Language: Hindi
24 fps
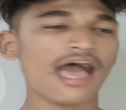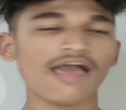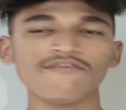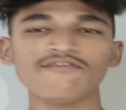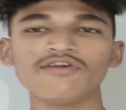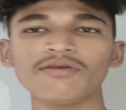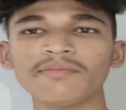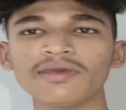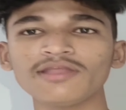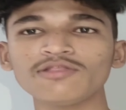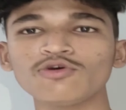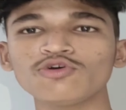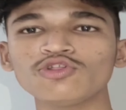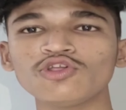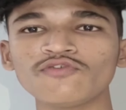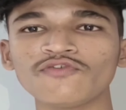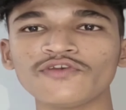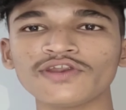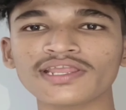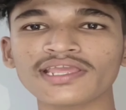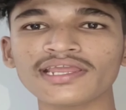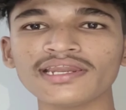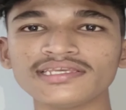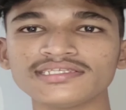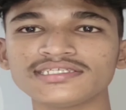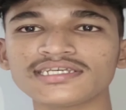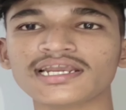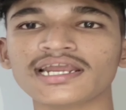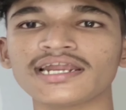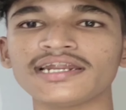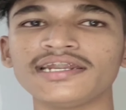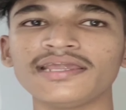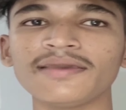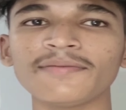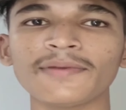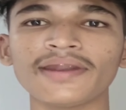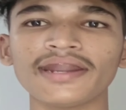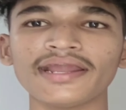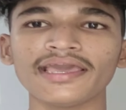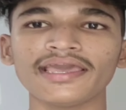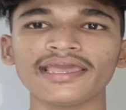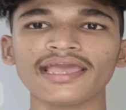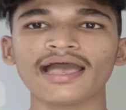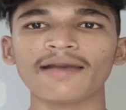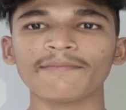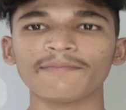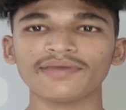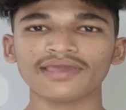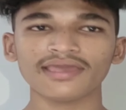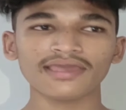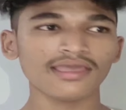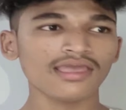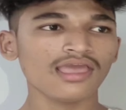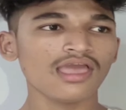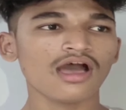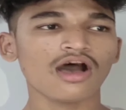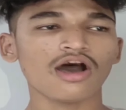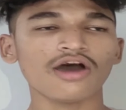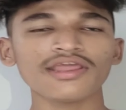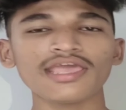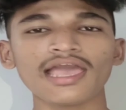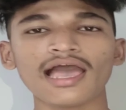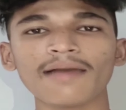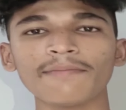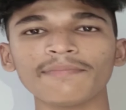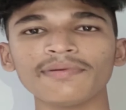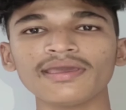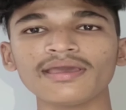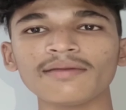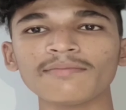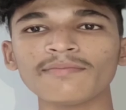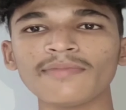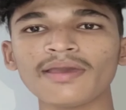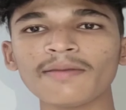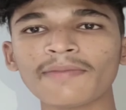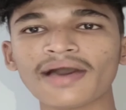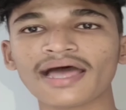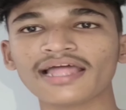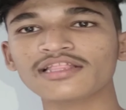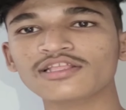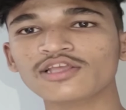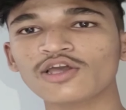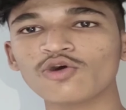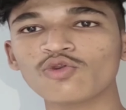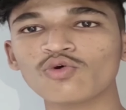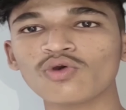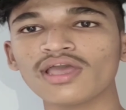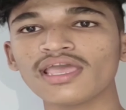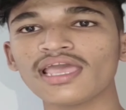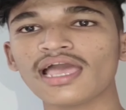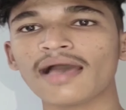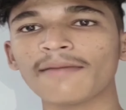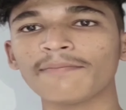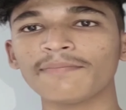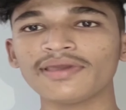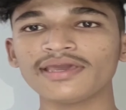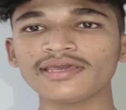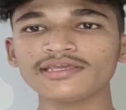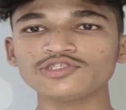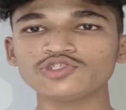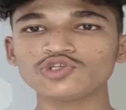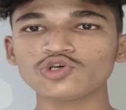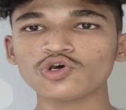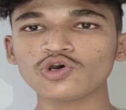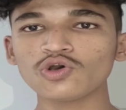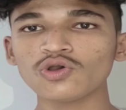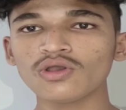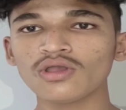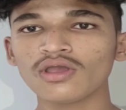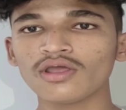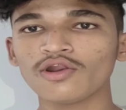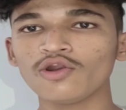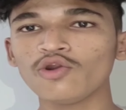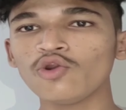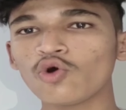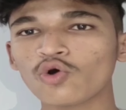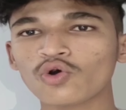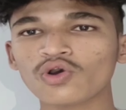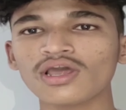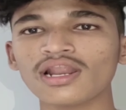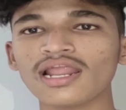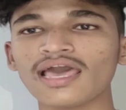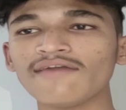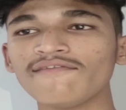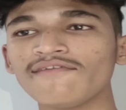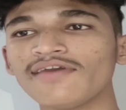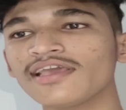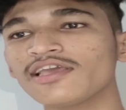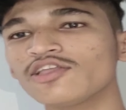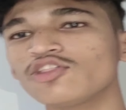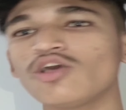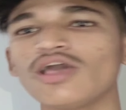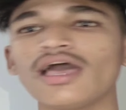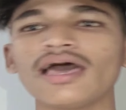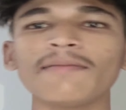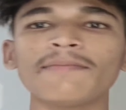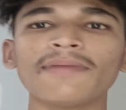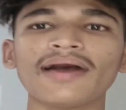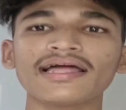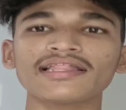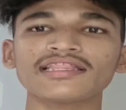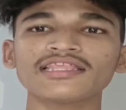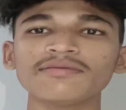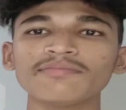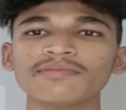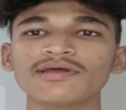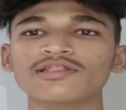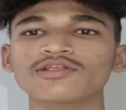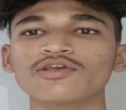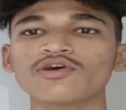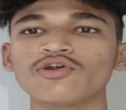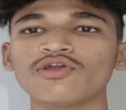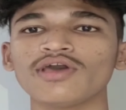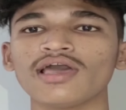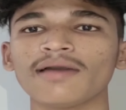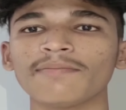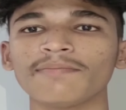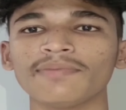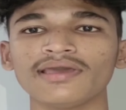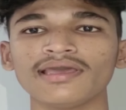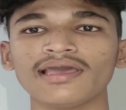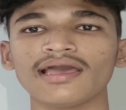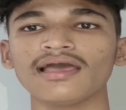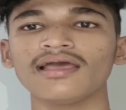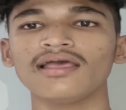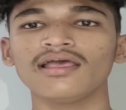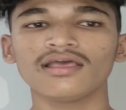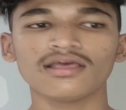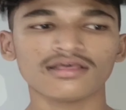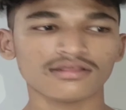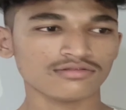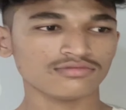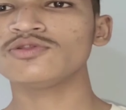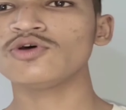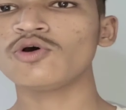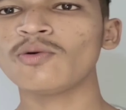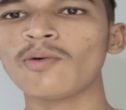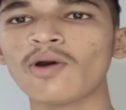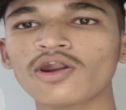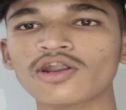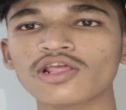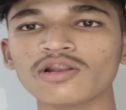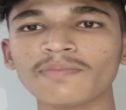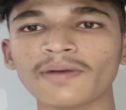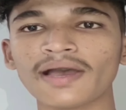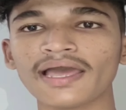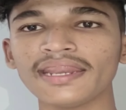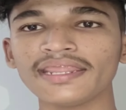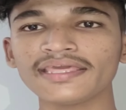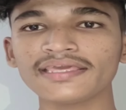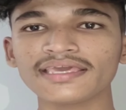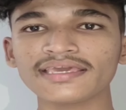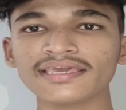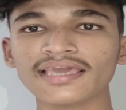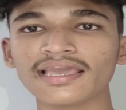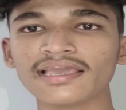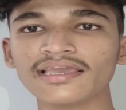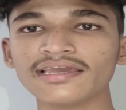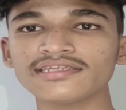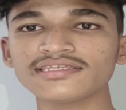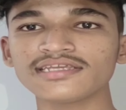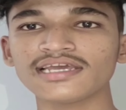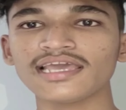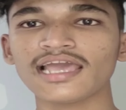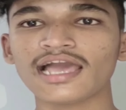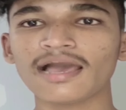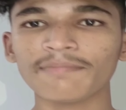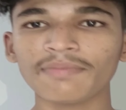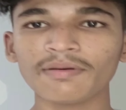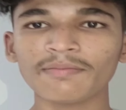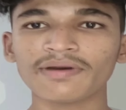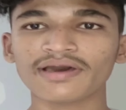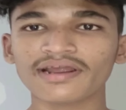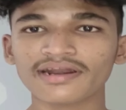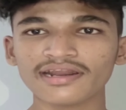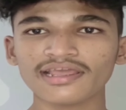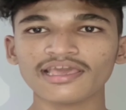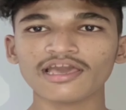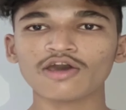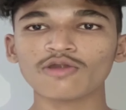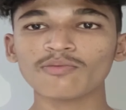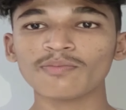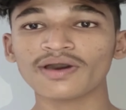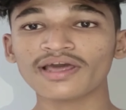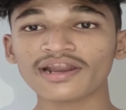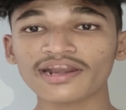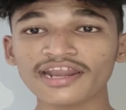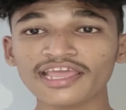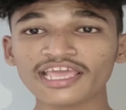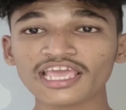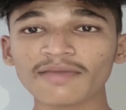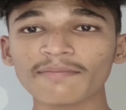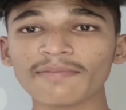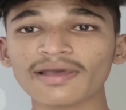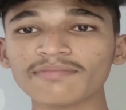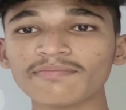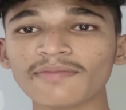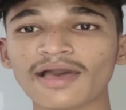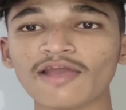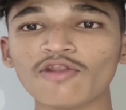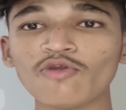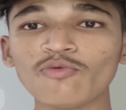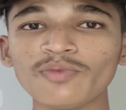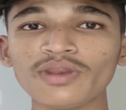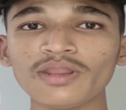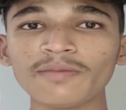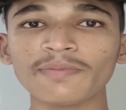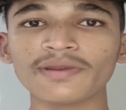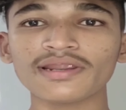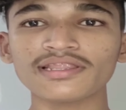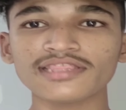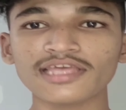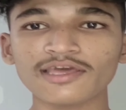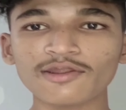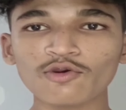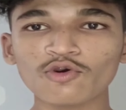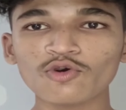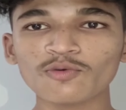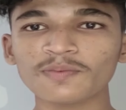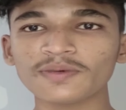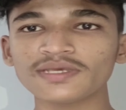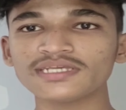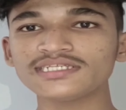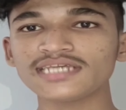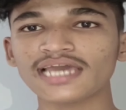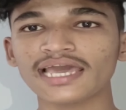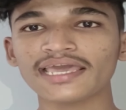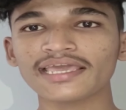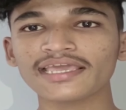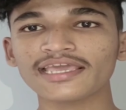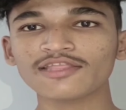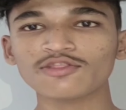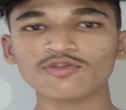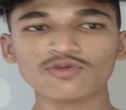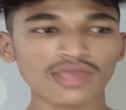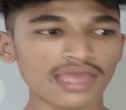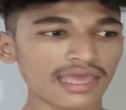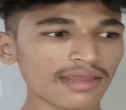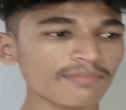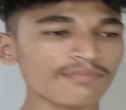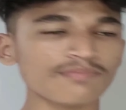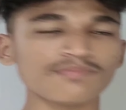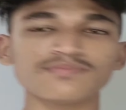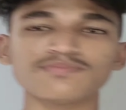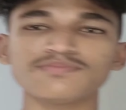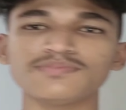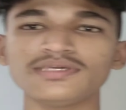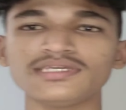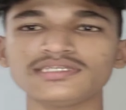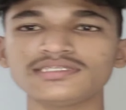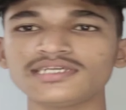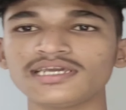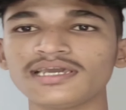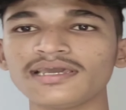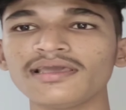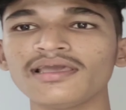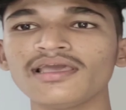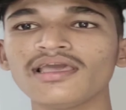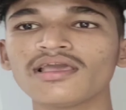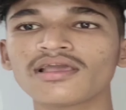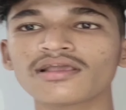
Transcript: हाईवे में दो दो फीट के नीचे गड्ढे पड़े हैं यहाँ पे और यहाँ पे मैं बात करूंगा यहाँ पे जो लोकल हाईवे की तो यार बात ही मत करो यहाँ पे यार दो बॉटल पानी की क्या गिर जाए यहाँ पे भरने और भरने के बाद मालूम नहीं पड़ता रोड पे जाएंगे तो यार पीछे